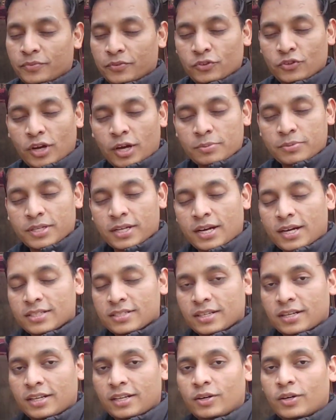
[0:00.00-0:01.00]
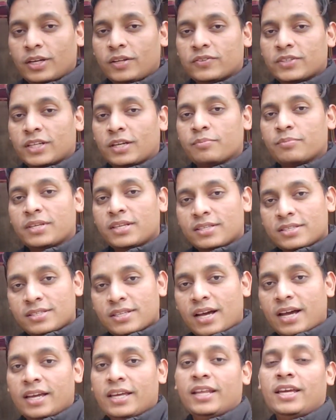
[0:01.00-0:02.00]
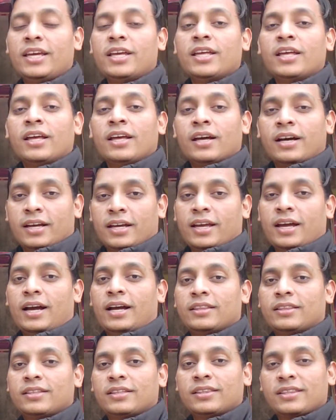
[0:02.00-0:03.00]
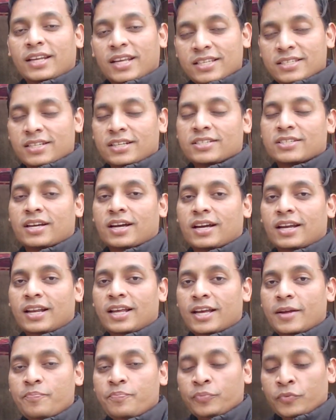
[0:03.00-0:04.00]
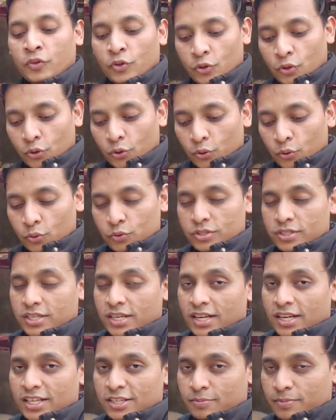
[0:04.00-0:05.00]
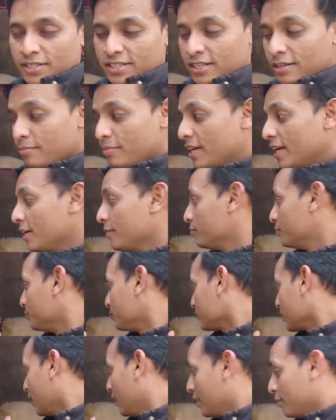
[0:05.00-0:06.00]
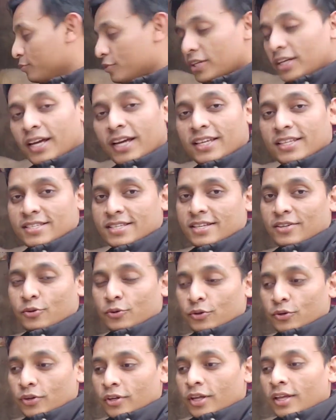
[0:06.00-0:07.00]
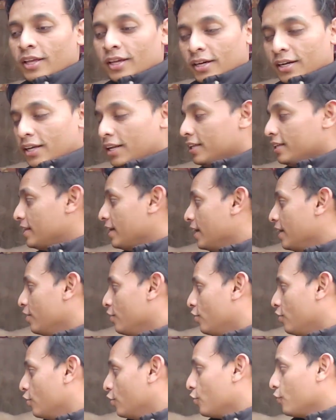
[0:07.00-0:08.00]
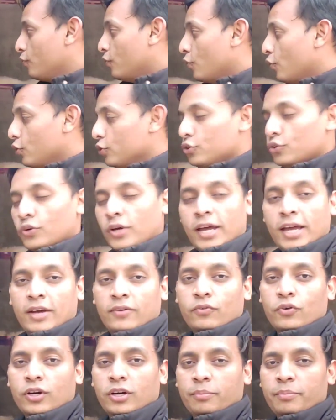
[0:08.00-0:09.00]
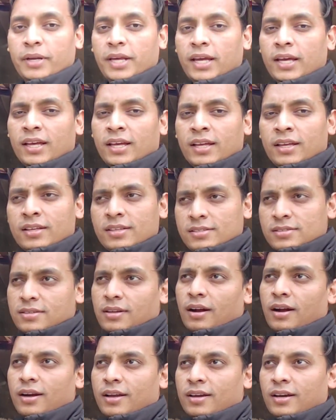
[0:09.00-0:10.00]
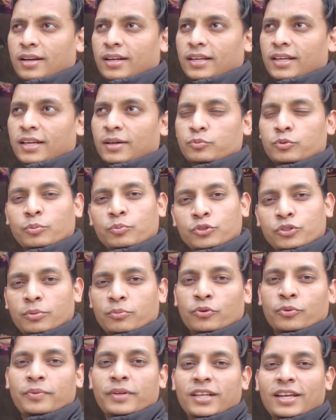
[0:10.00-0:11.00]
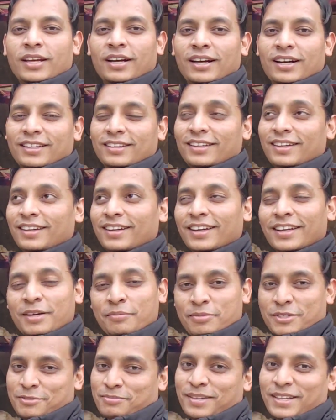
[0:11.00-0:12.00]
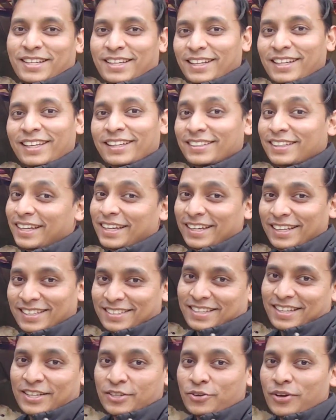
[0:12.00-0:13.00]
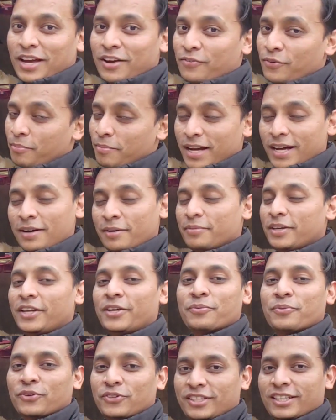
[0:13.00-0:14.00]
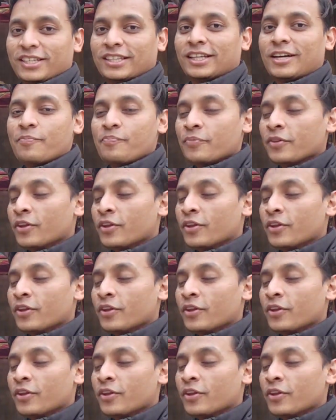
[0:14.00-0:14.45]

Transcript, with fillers: जो आप सरकार सल्लल्लाहु अलैहि वसल्लम की ज़ाहरी हयात तिरसठ साल है तो उसकी नस्बत से हमने अलहमदिल्ला इसको ख़रीदा है और वो जो है वो हमने साठ का लिया है अब तो मुझे वो भी नहीं याद आ रहा कि पचपन का लिया है लेकिन इसका जो है वो मैं कभी नहीं बोल सकता